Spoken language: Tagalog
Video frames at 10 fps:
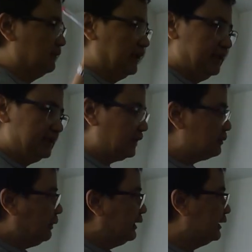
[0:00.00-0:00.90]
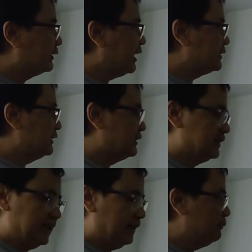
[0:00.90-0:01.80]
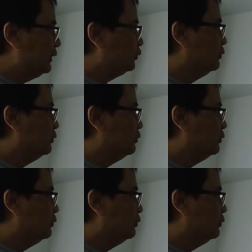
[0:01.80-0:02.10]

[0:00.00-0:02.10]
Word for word: Kung ang interval ng trusses is every